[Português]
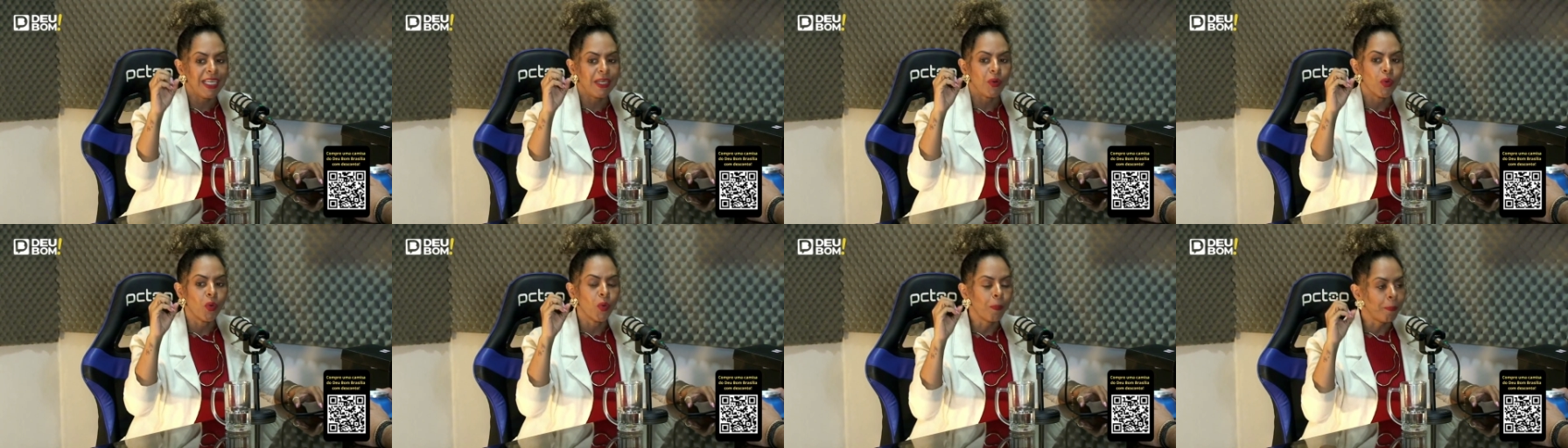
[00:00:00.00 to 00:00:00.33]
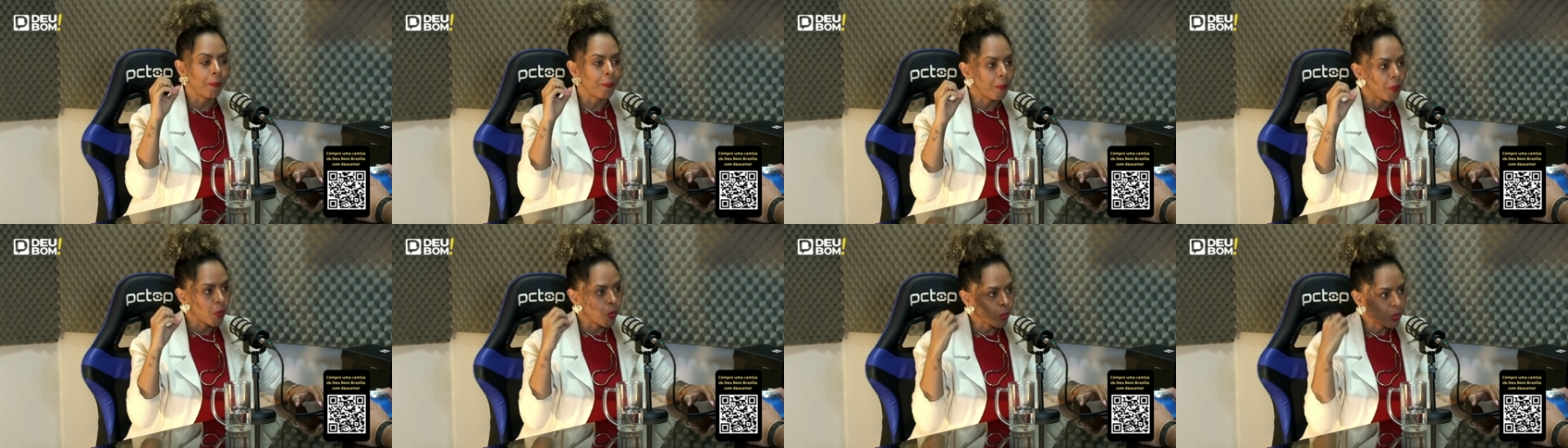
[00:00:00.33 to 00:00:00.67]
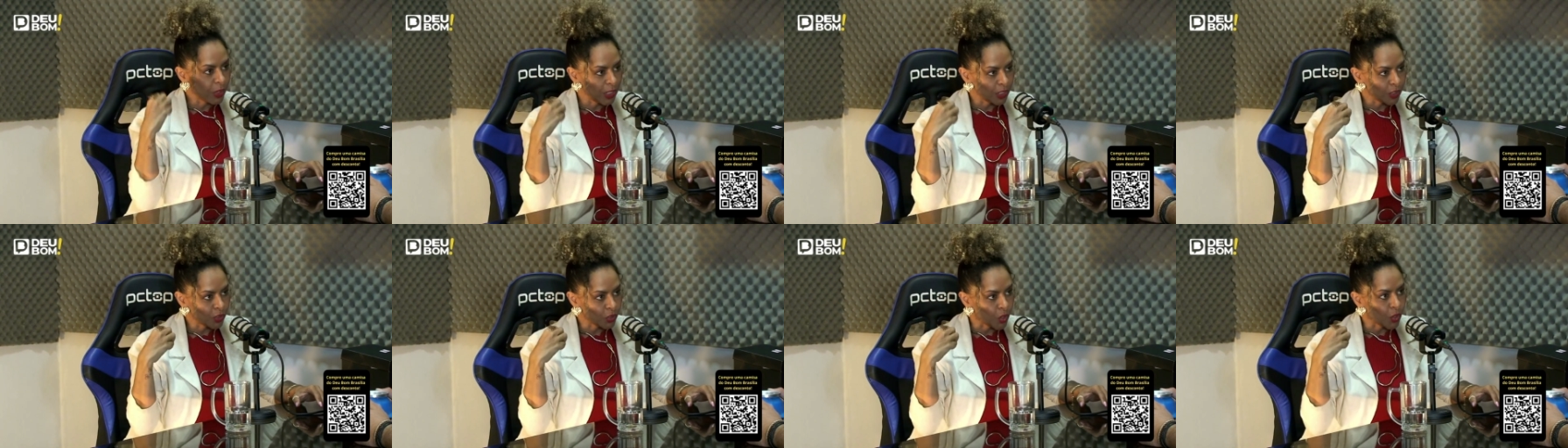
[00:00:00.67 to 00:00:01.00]
o, o
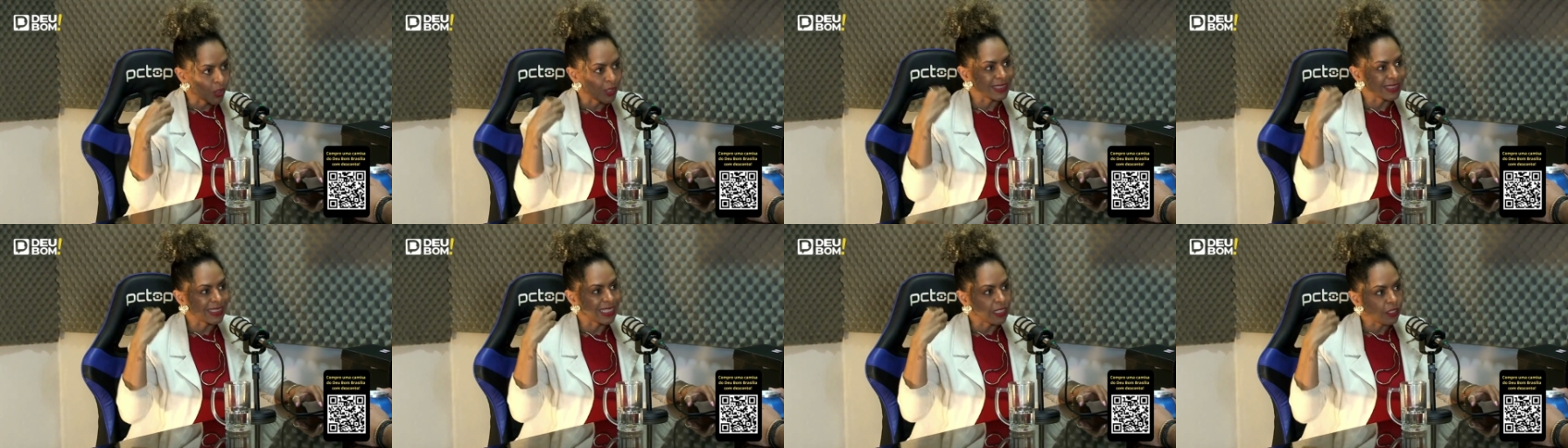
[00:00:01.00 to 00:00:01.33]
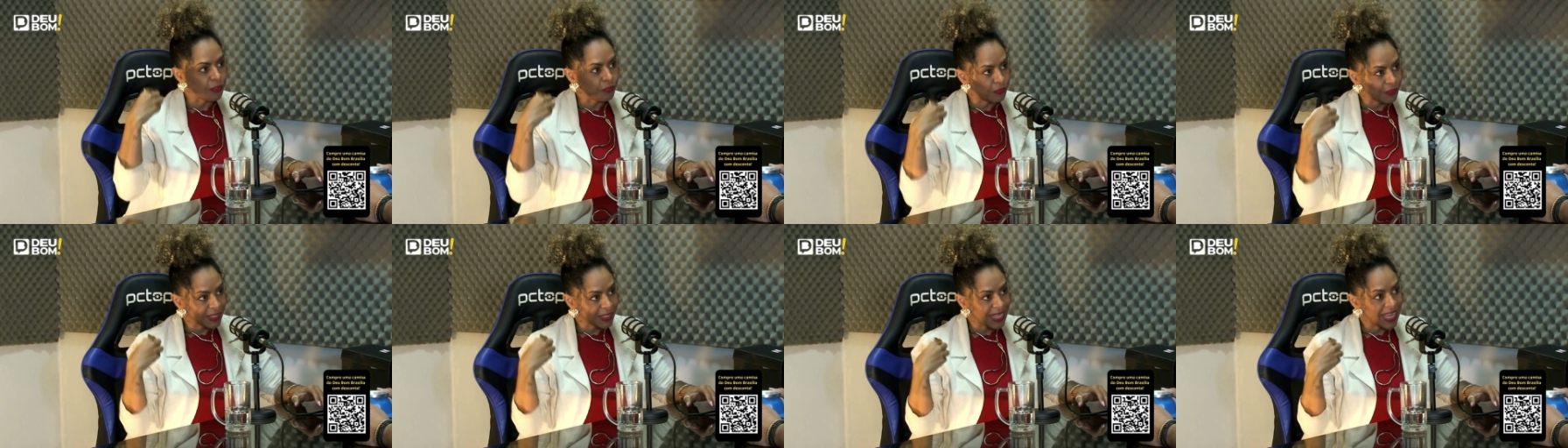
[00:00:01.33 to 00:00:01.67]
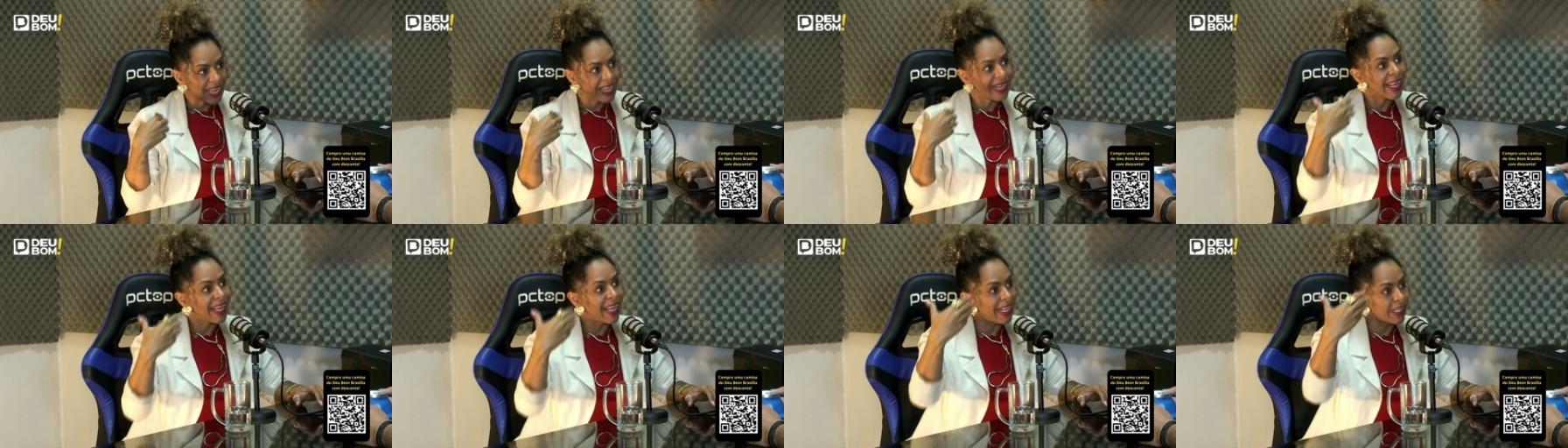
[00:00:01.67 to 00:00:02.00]
clitóris ele fica
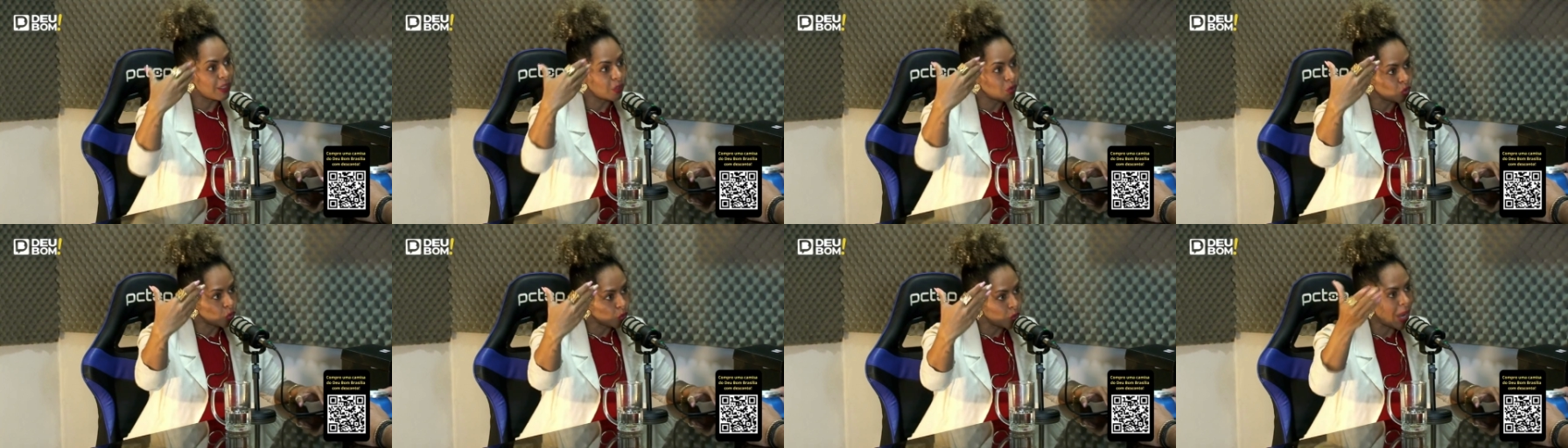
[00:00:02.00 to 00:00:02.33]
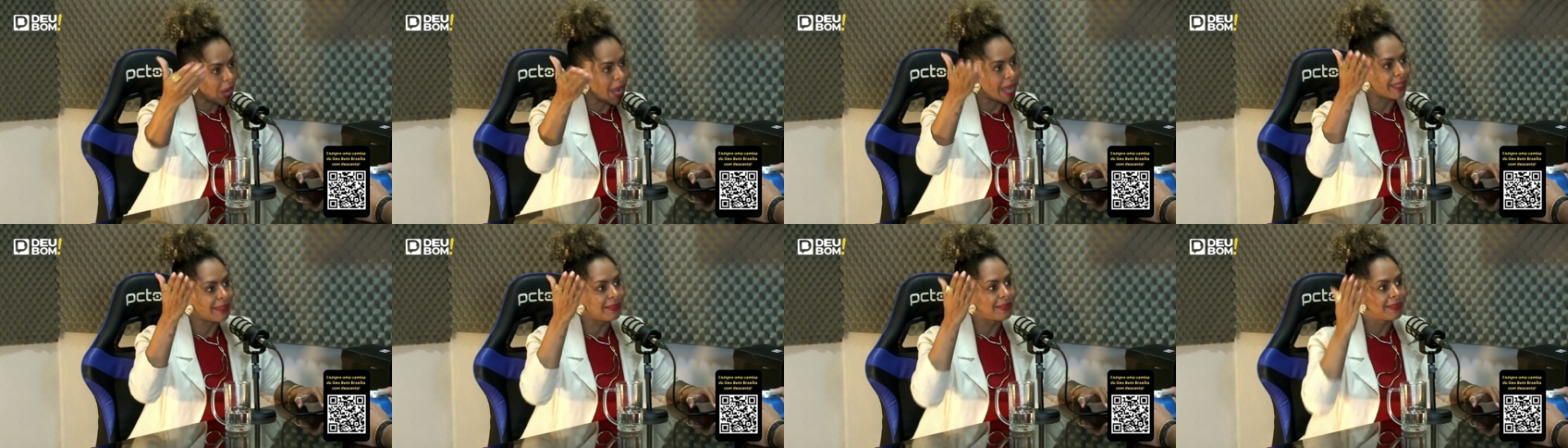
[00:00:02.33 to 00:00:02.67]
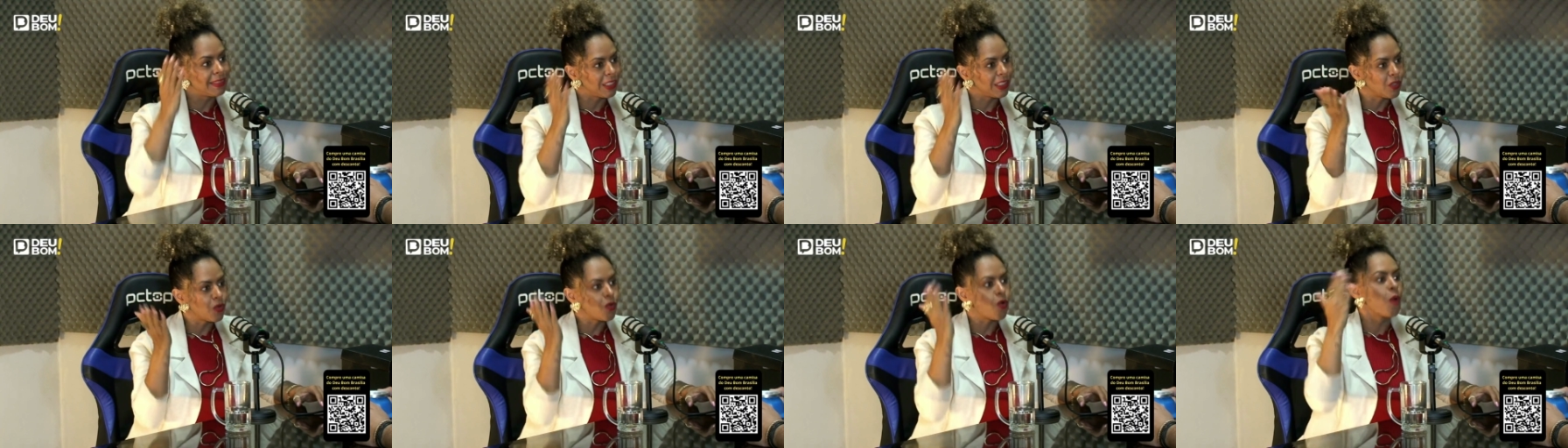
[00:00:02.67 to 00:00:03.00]
ereto,
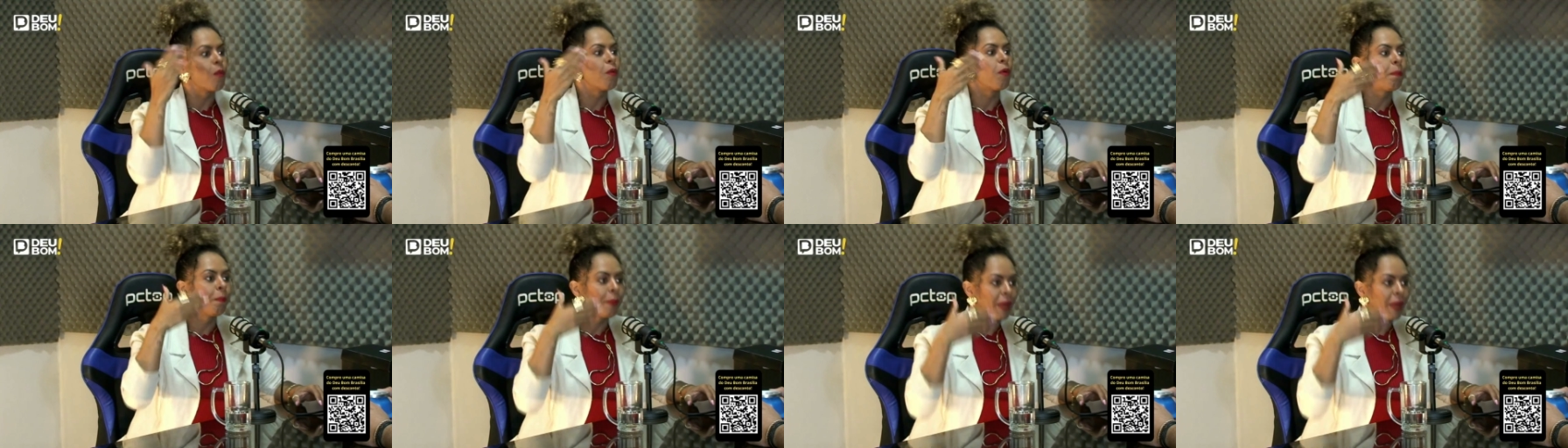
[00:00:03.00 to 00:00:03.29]
assim como uhum.